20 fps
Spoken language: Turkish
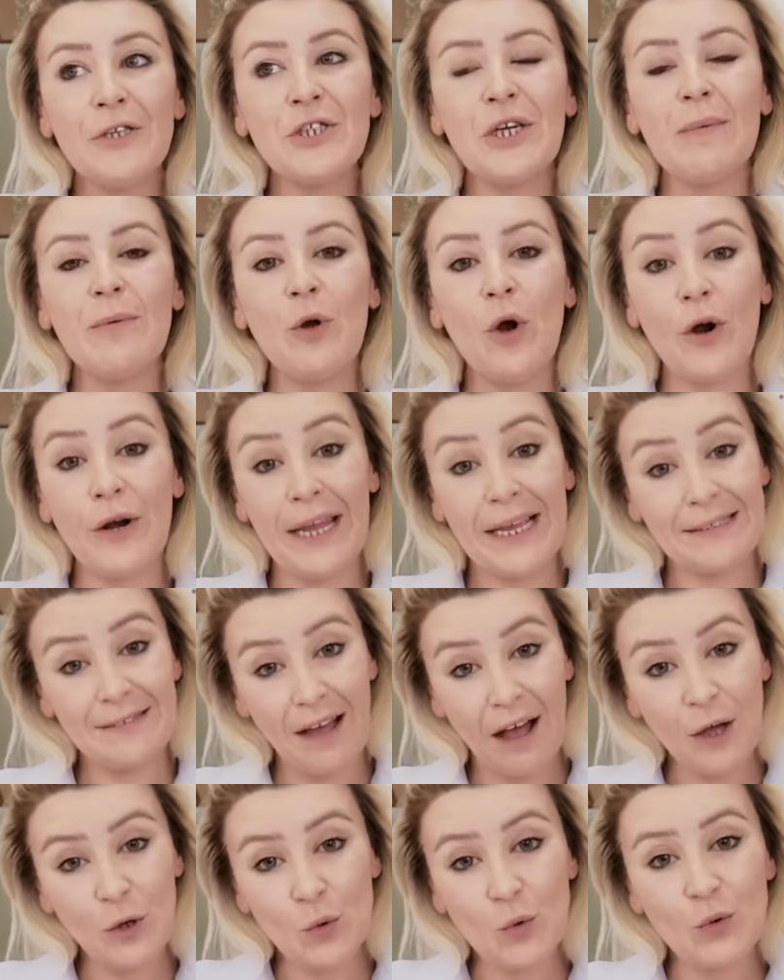Başka bir örnek
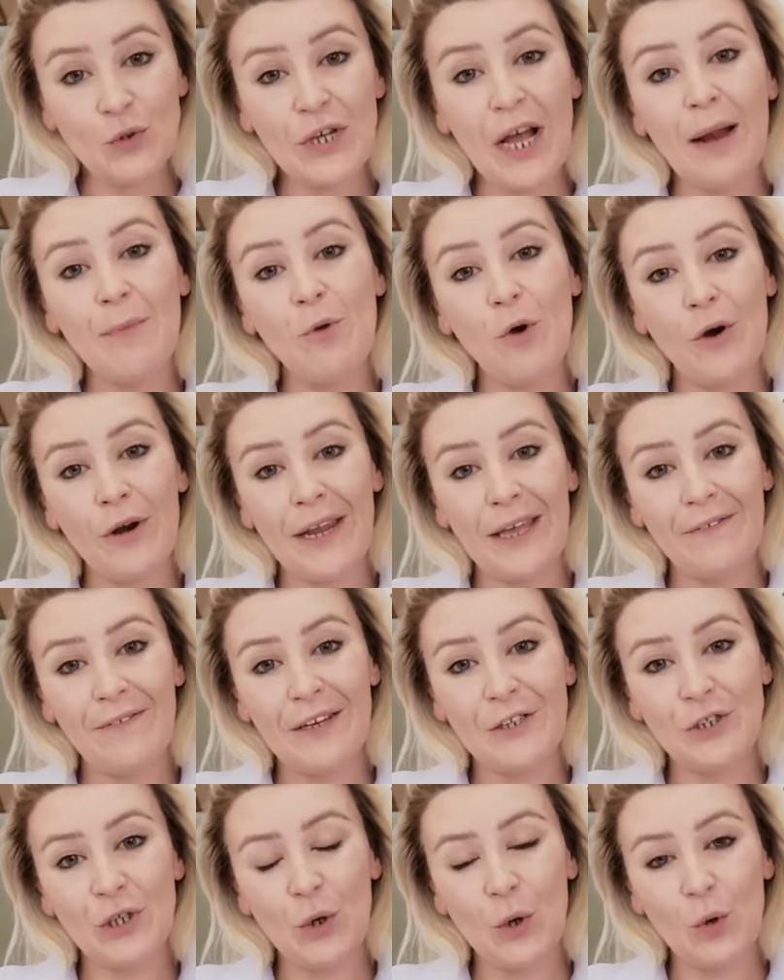daha güncel bir örnek
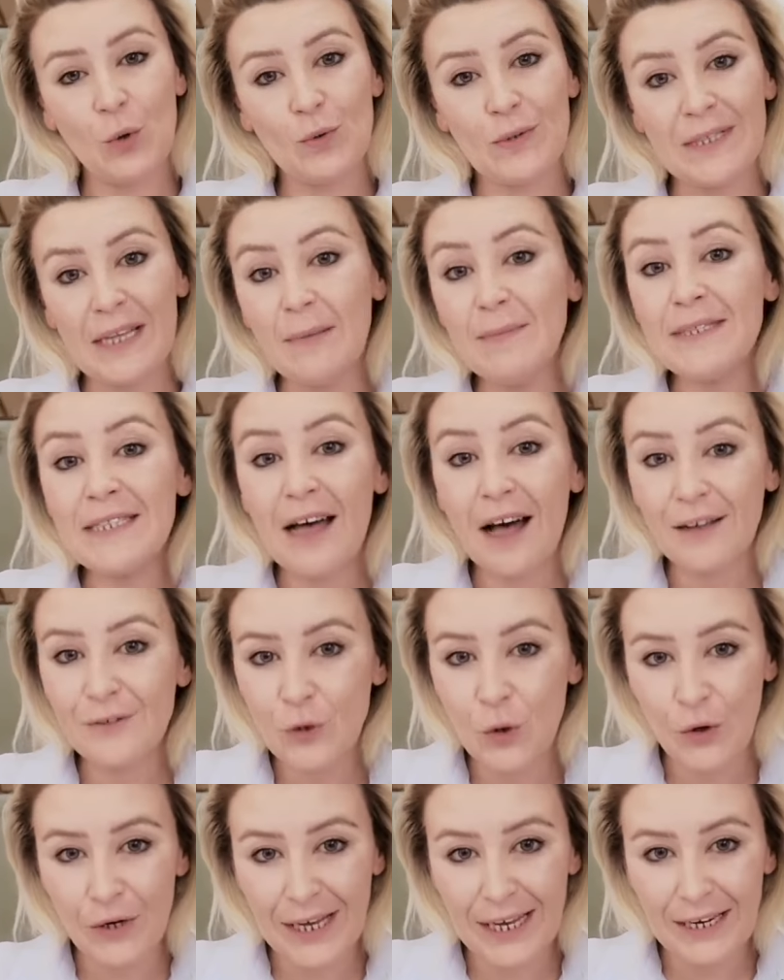verecek olursam
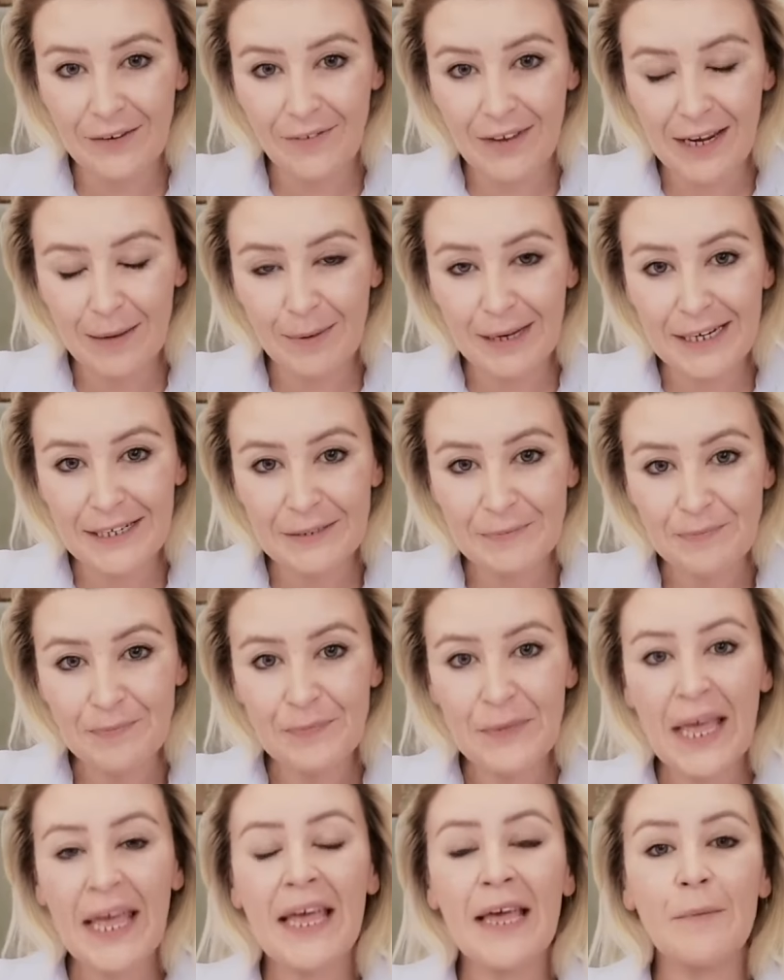saat örneğini verebilirim.
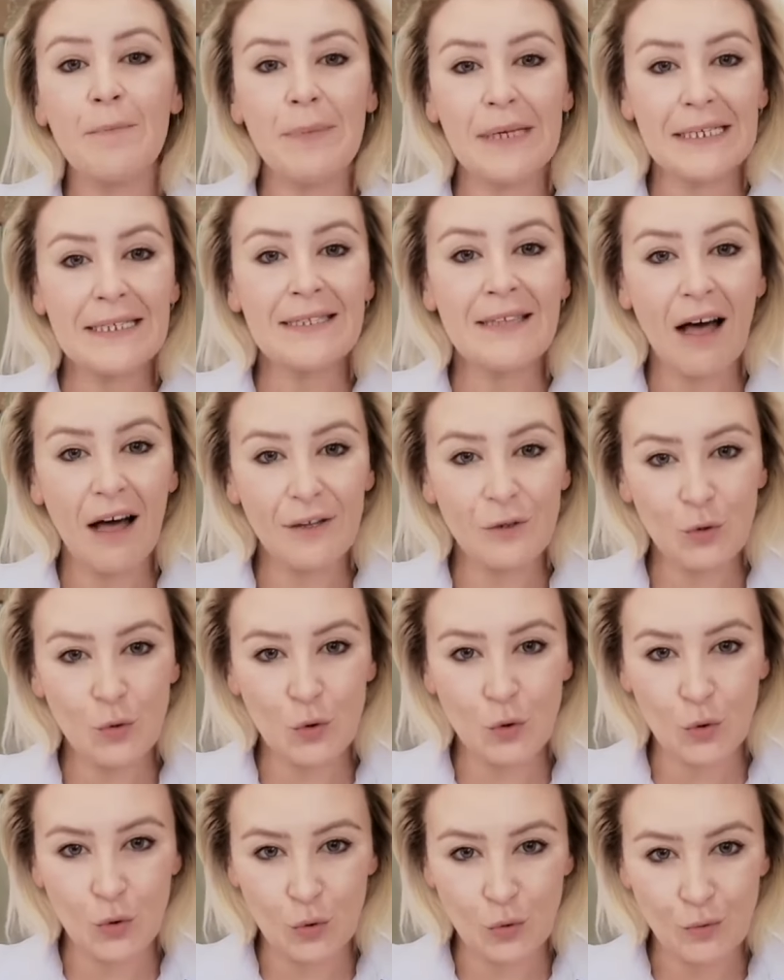Bir saat
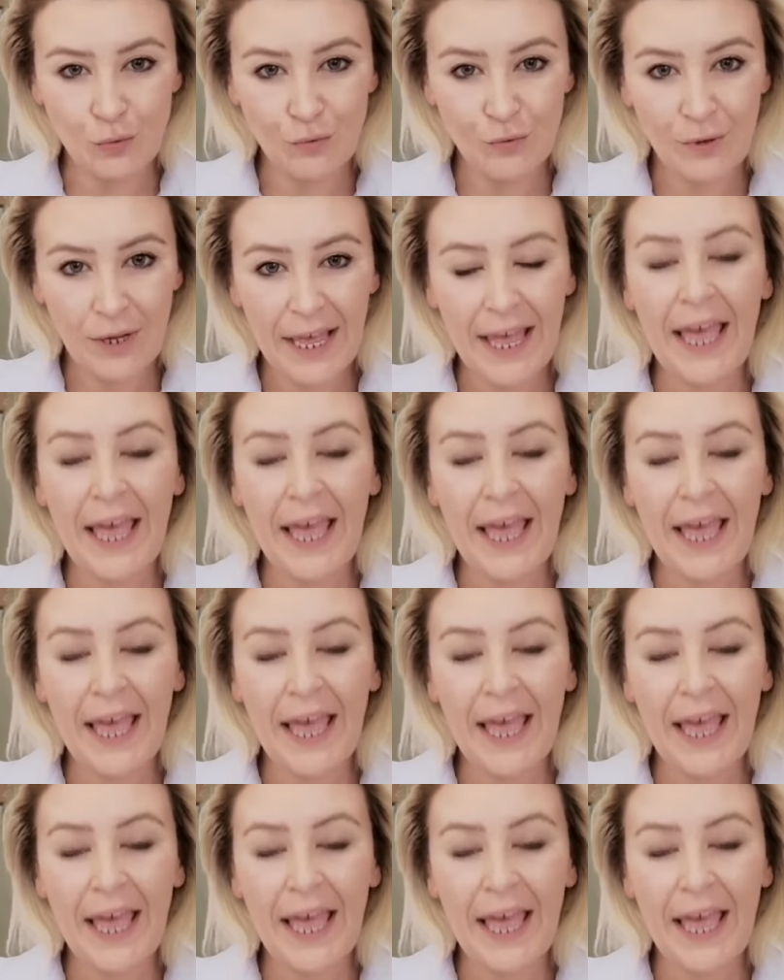düşünün.